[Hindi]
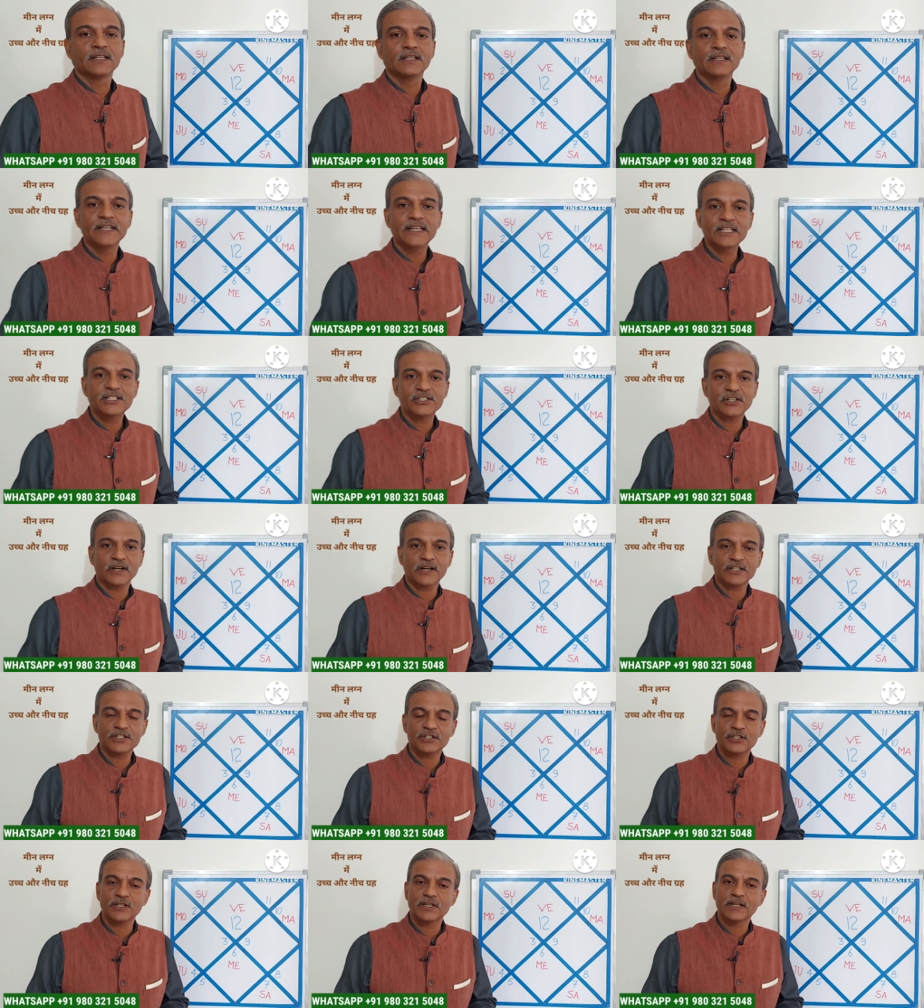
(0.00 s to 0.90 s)
नीच
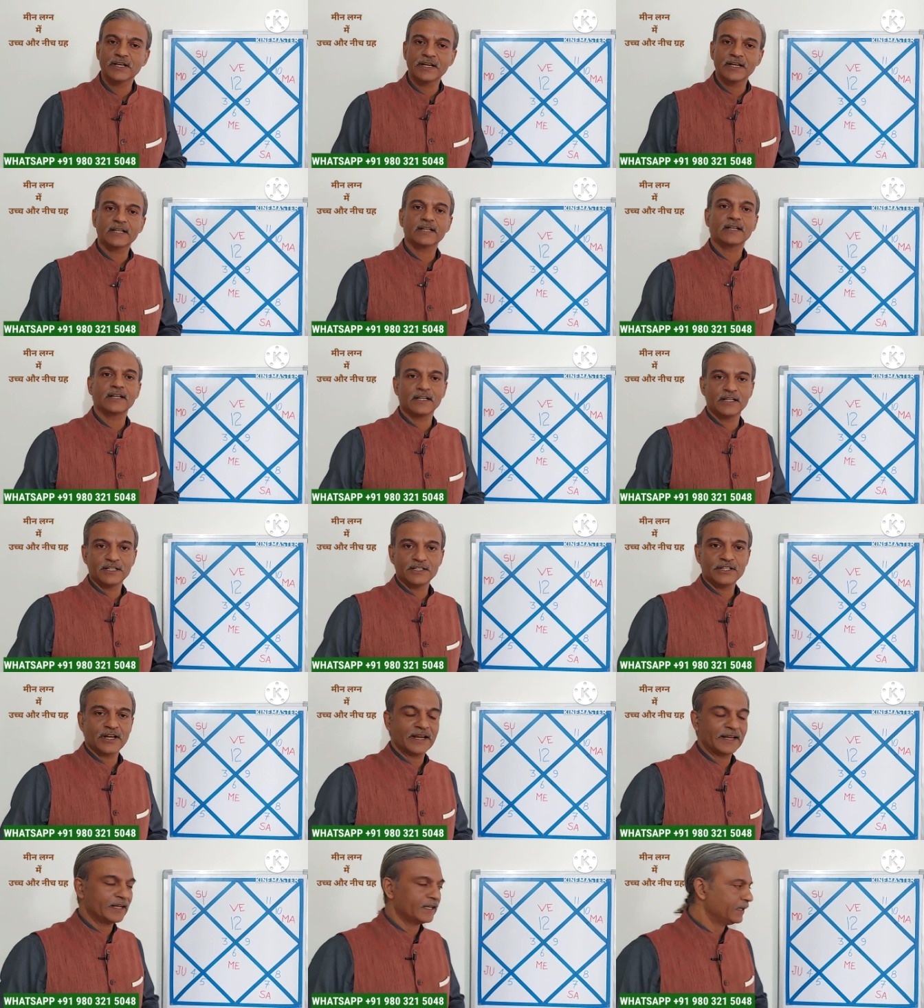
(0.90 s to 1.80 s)
राशि के कहे
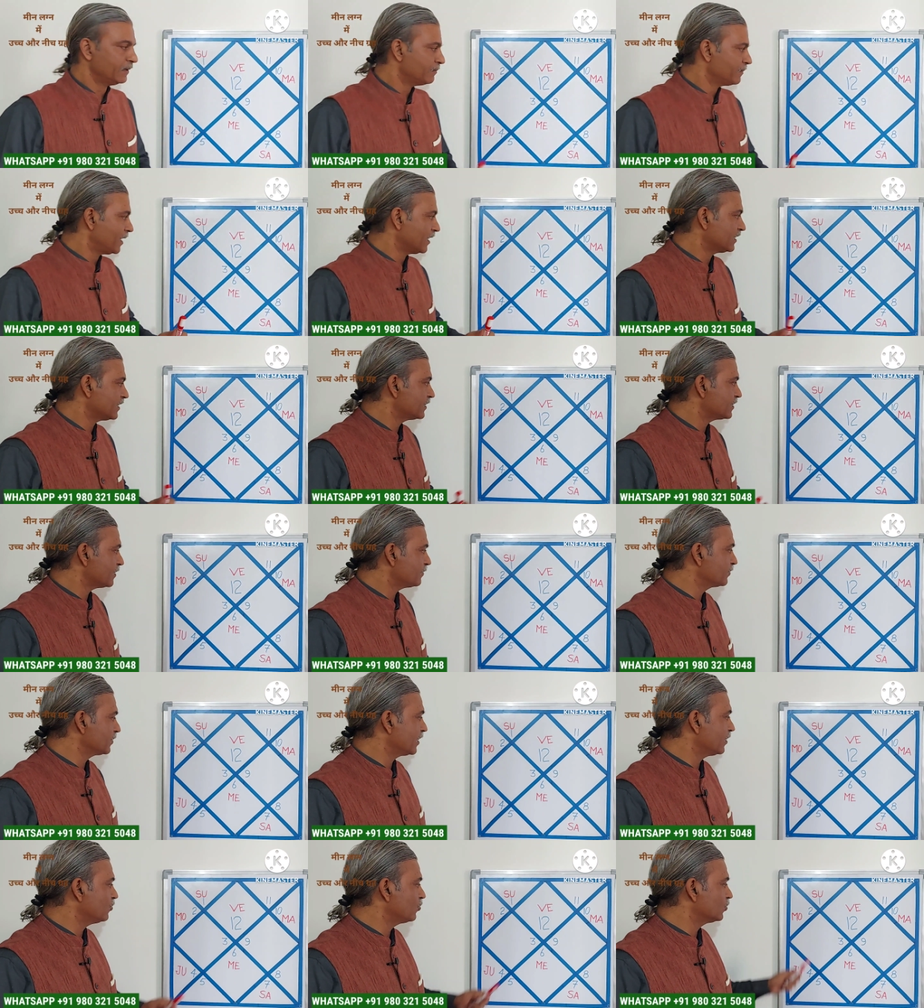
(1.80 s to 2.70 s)
जाएंगे बाकी
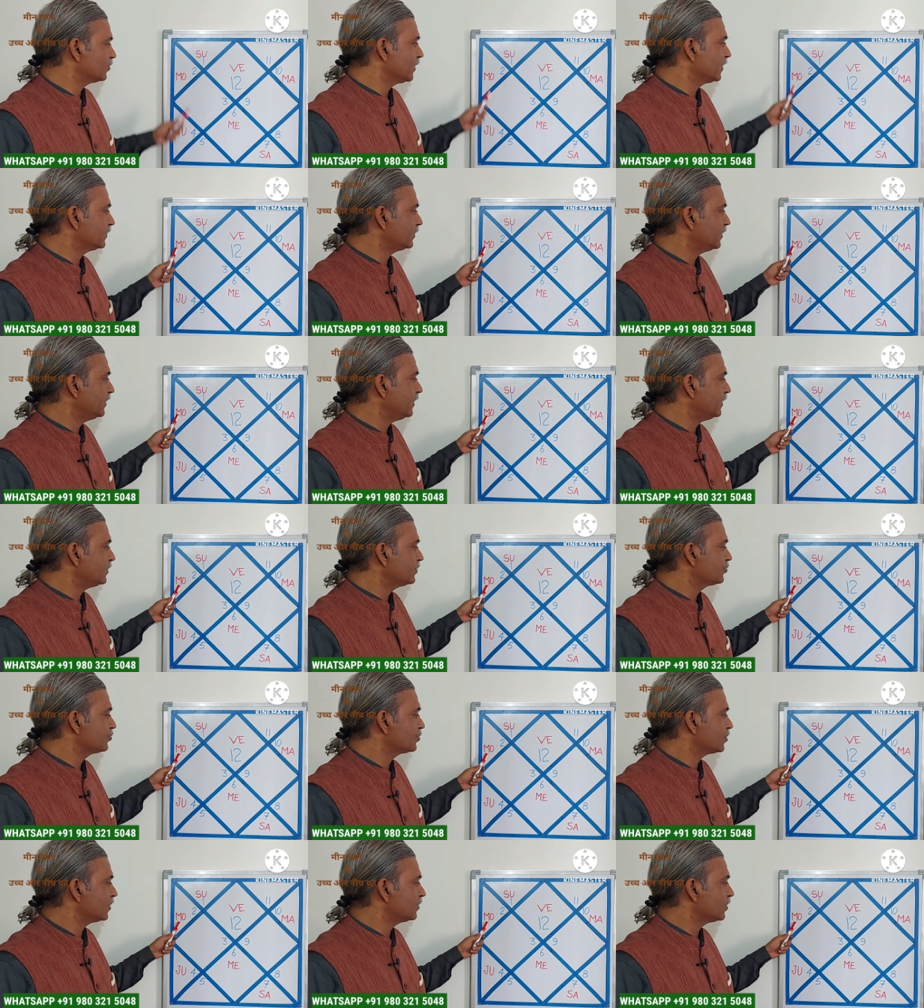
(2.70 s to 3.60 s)
सब ग्रहों को देखते हैं
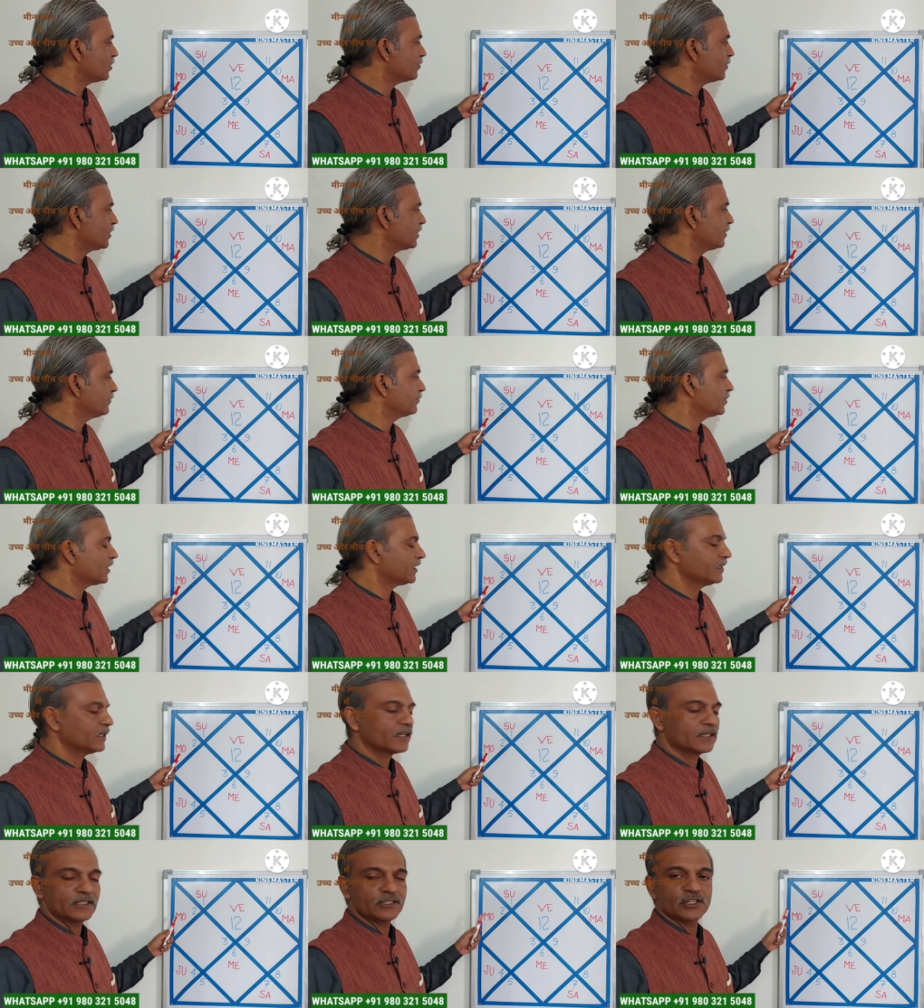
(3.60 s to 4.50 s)
चंद्रमा देवता
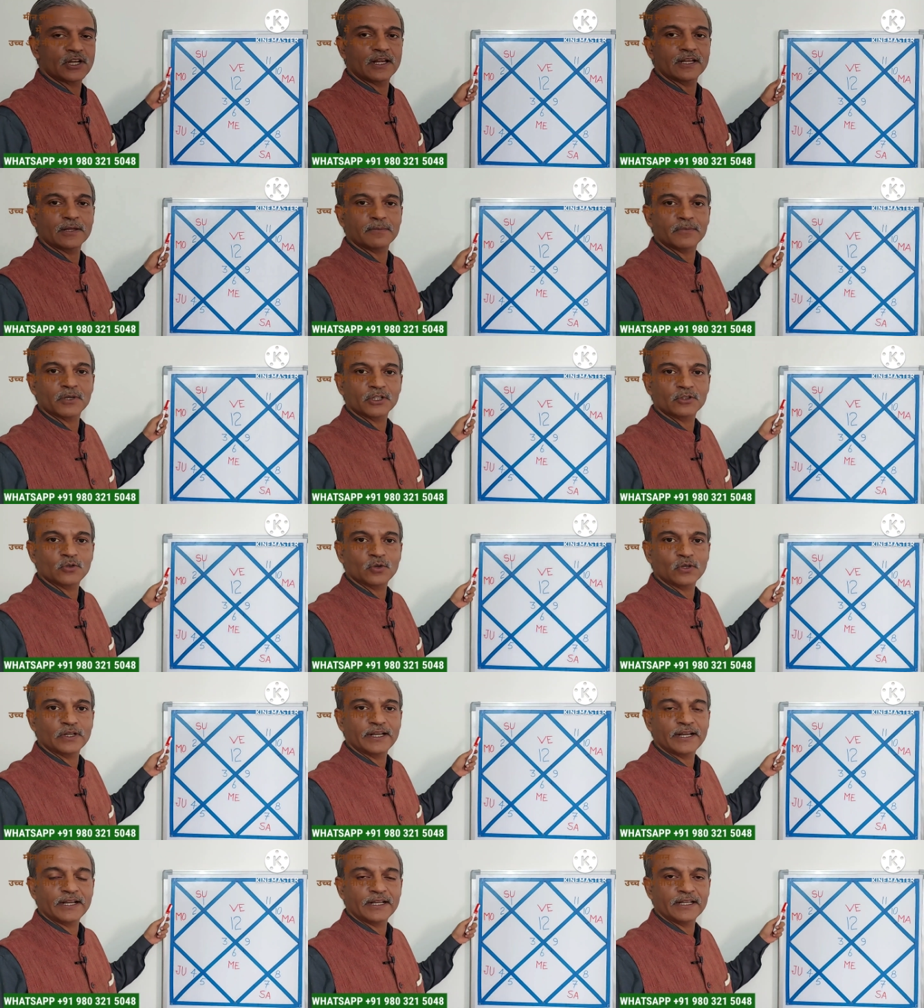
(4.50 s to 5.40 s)
यदि जहाँ नंबर
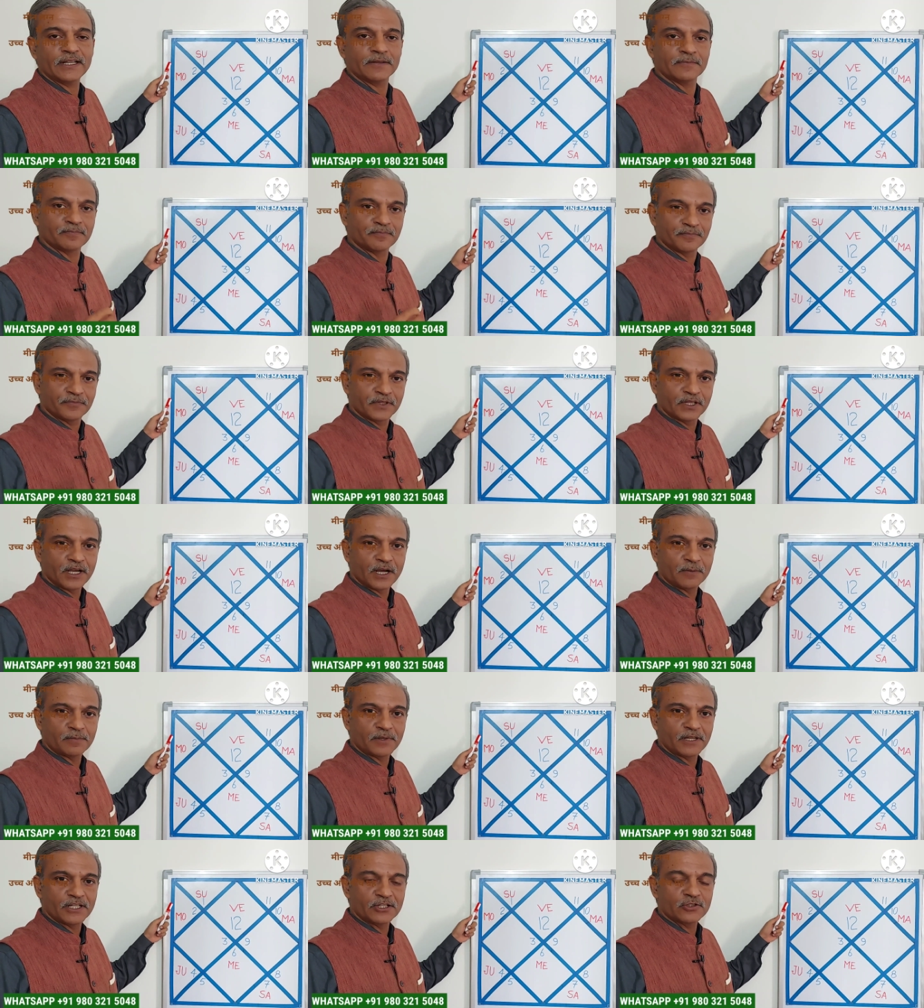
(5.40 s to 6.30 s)
दो लिखा है
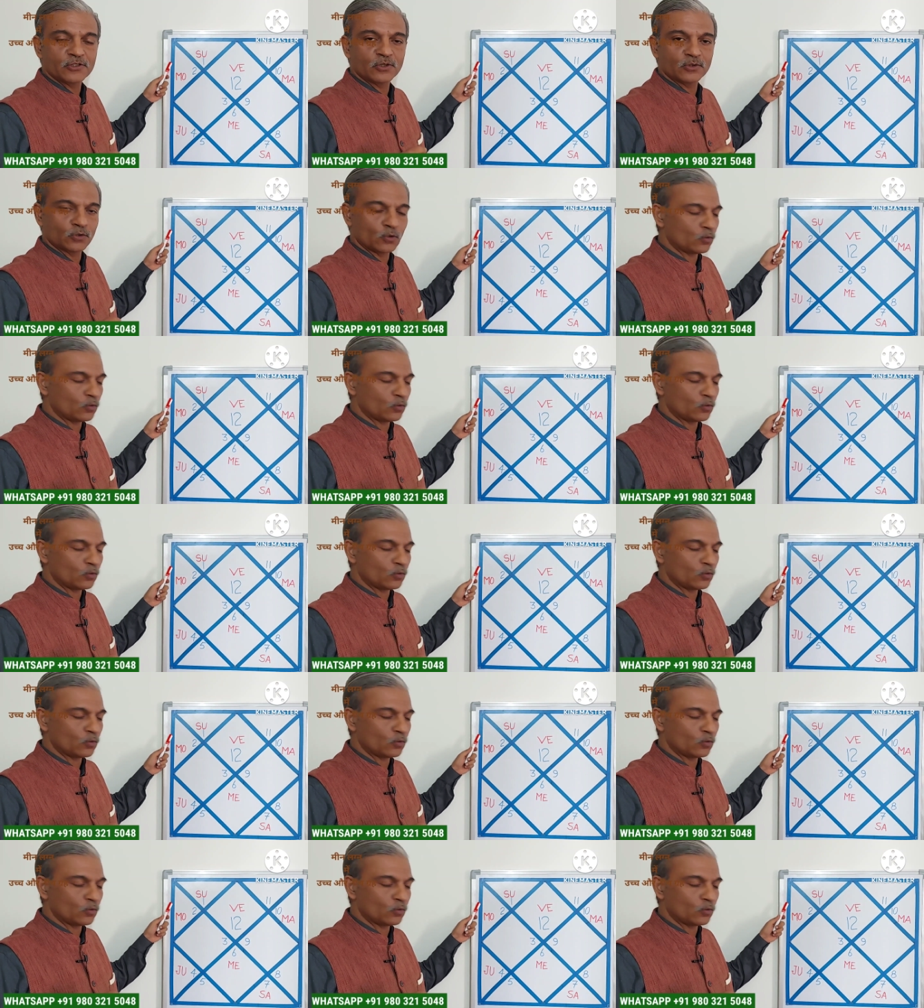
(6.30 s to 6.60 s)
यहाँ प्लेस्ड हो